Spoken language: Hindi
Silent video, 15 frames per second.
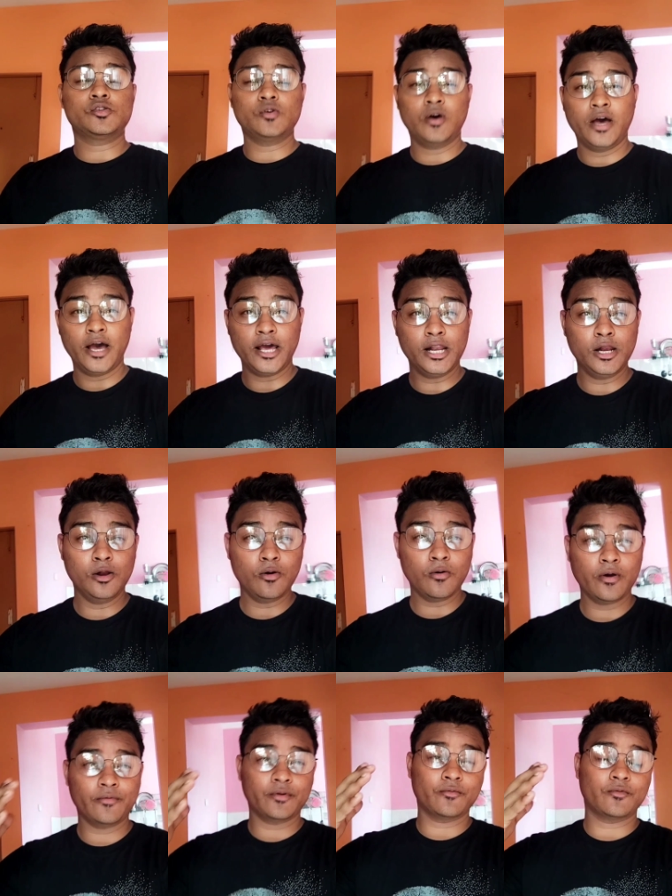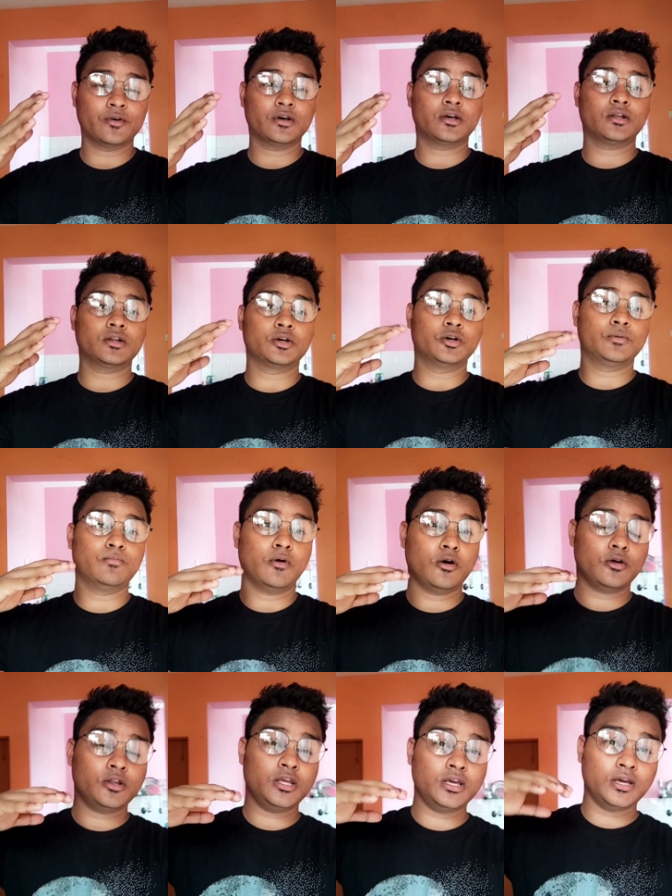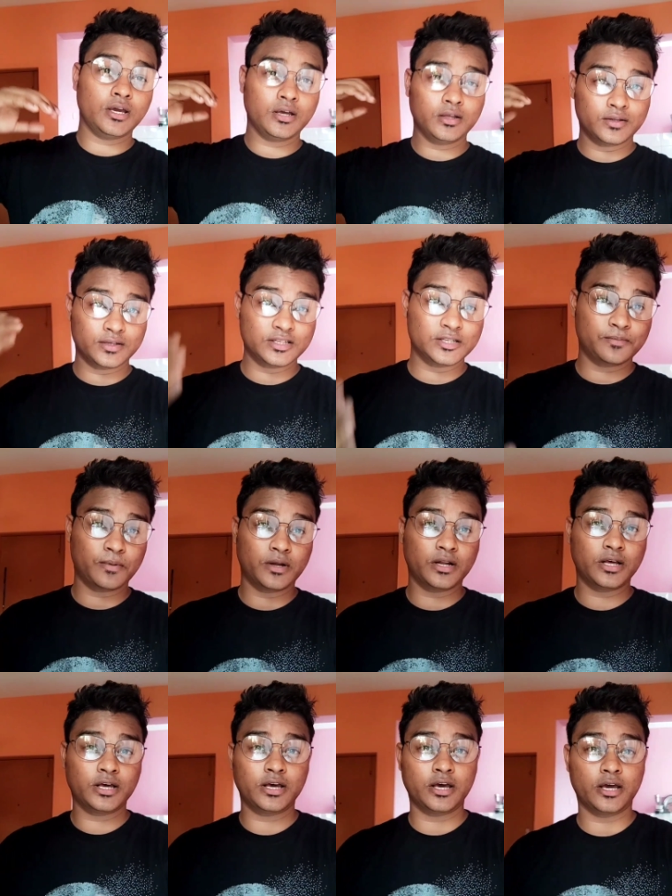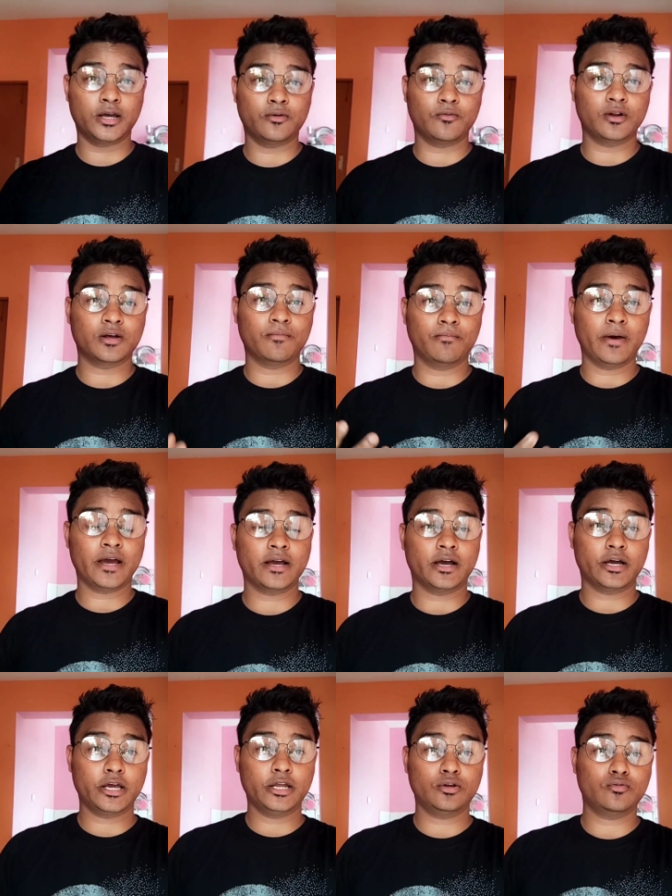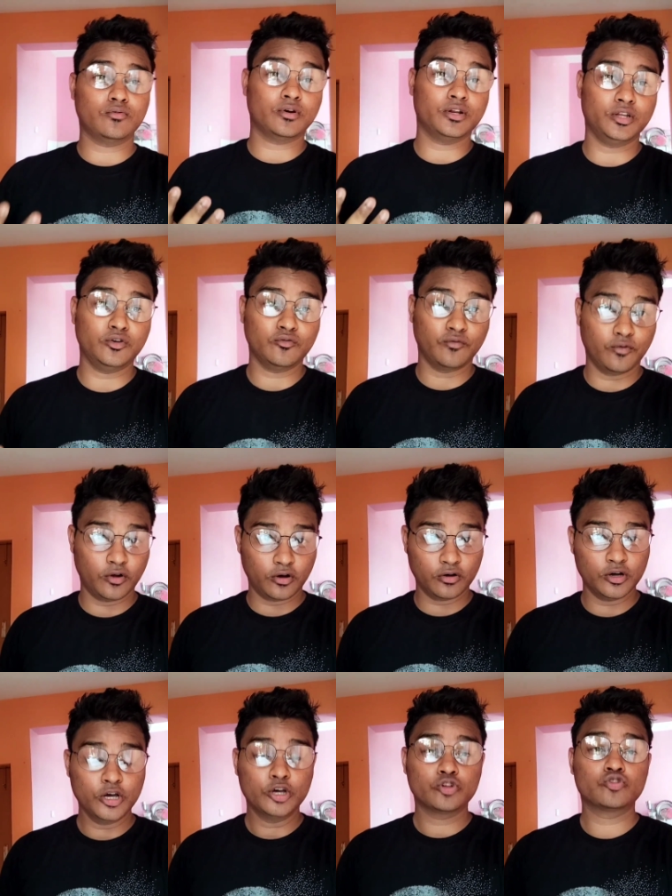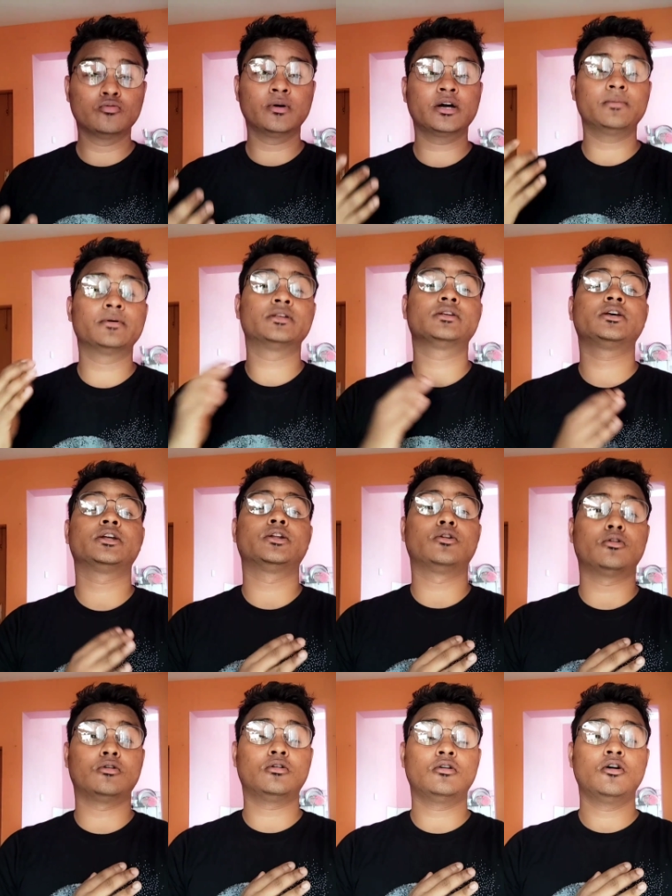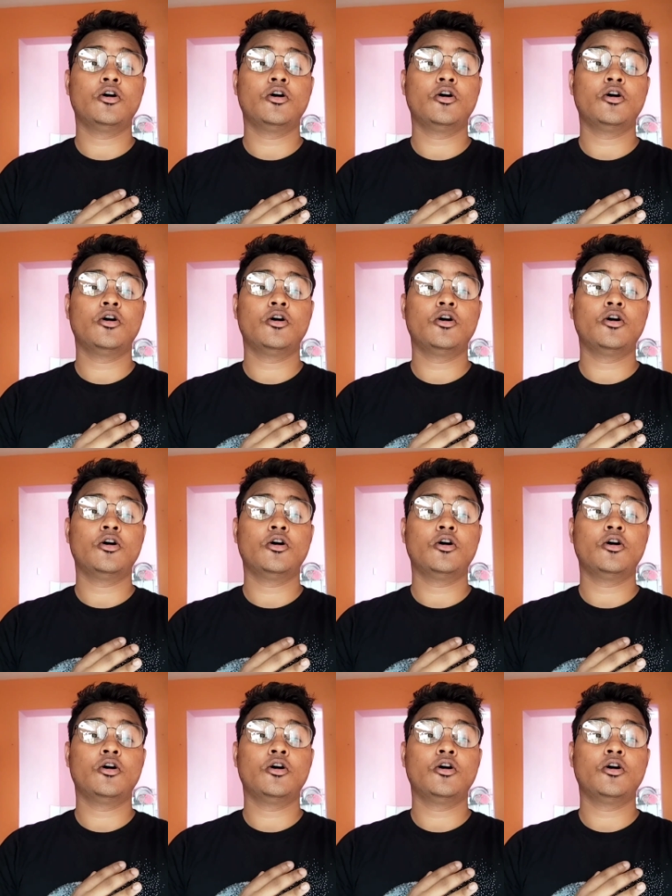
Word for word: सो हेलो वन गुड मॉर्निंग दिस इज प्रणय एंड वेलकम बैक अगेन टू अ न्यू ब्लॉग सुबह का बज रहे हैं नौ